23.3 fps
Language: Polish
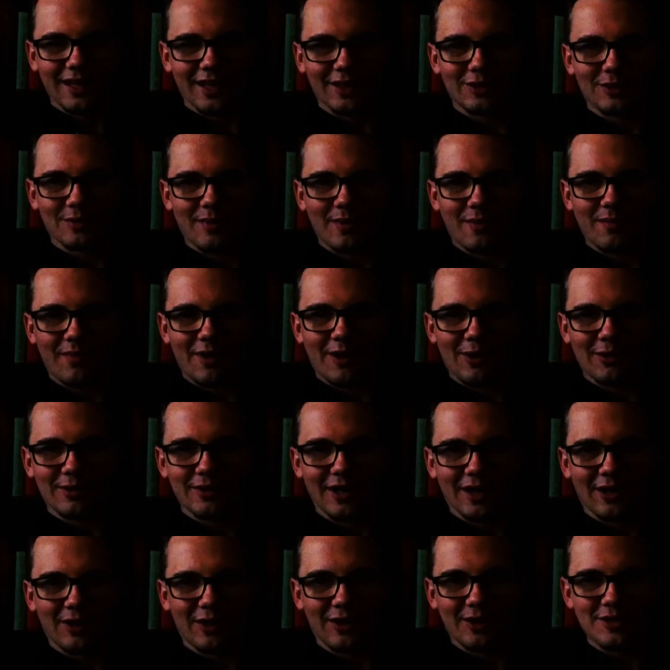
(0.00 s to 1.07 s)
ja to mam
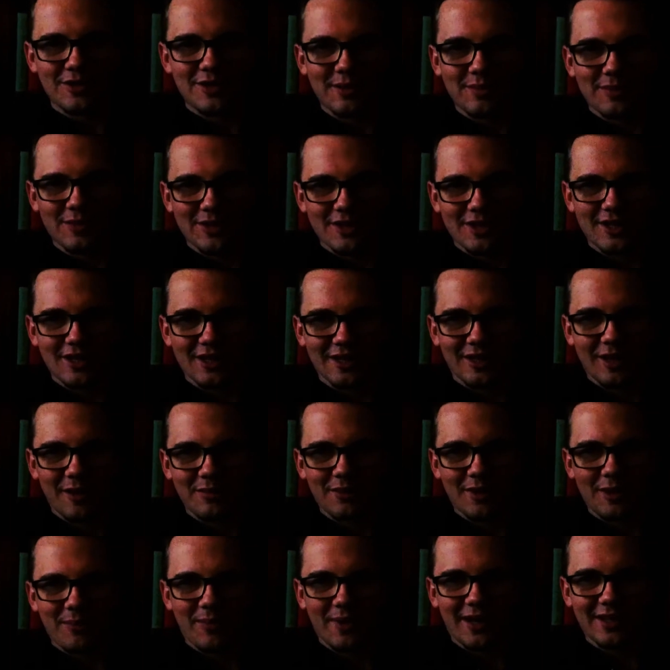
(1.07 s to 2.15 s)
mało na koncie, może niech
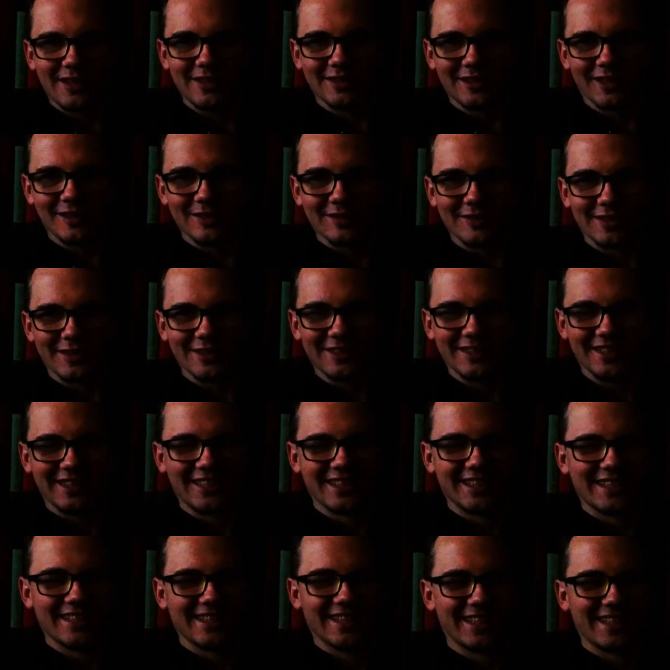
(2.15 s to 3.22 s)
tamta pani
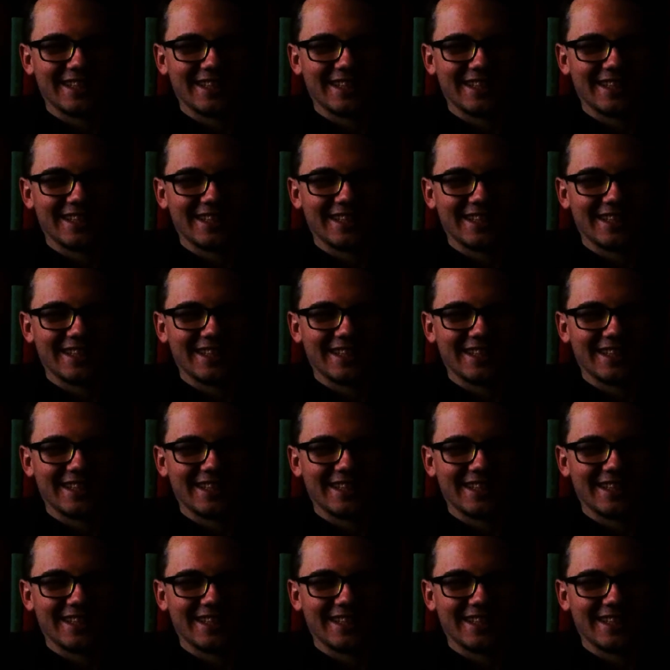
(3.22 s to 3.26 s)
zadzwoni.